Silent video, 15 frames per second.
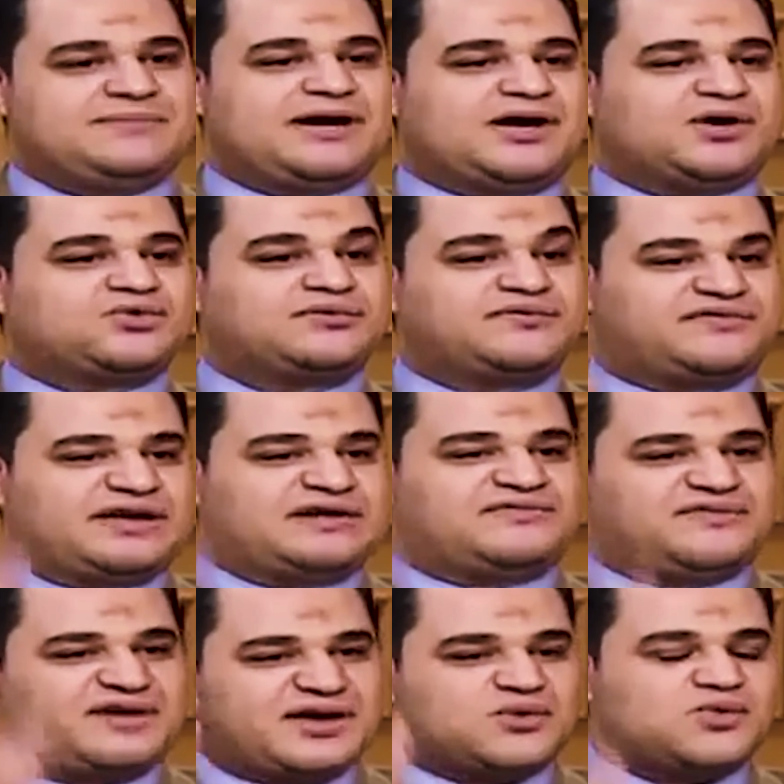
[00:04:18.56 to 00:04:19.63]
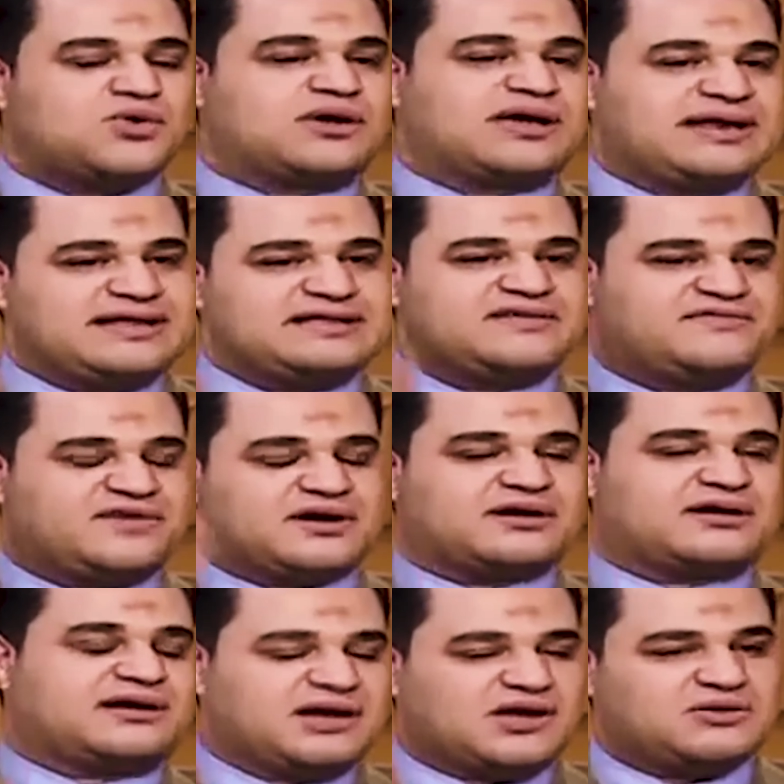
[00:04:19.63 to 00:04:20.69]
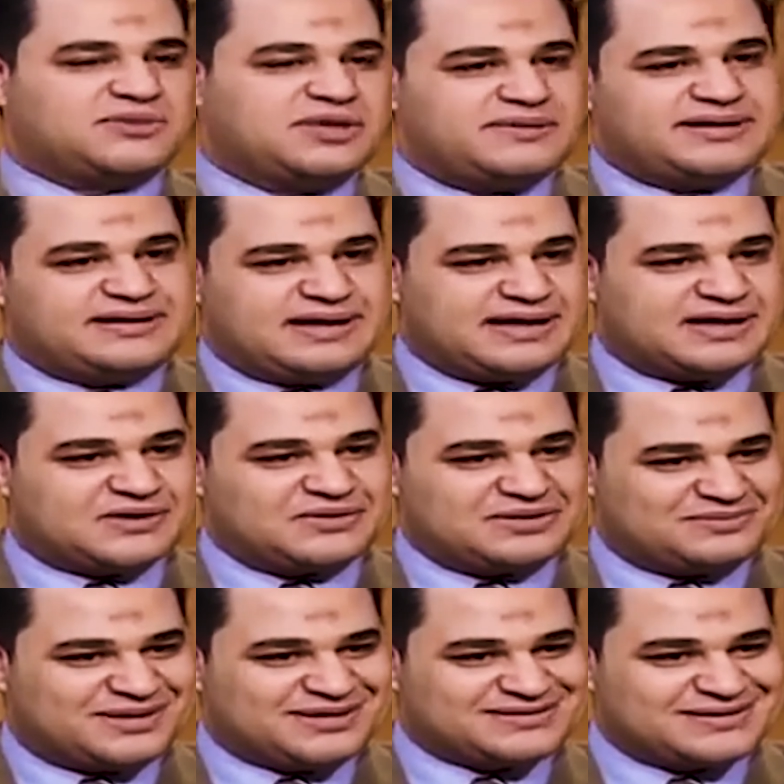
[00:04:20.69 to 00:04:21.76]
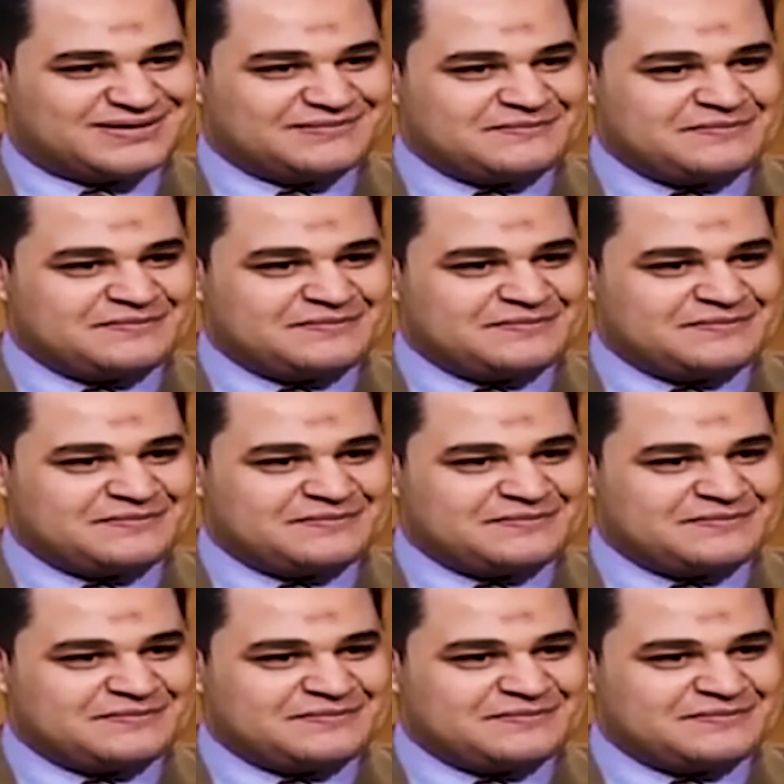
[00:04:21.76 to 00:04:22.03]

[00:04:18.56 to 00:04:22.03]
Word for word: معروف الفاروق الذي فرق الله به بين الحق والباطل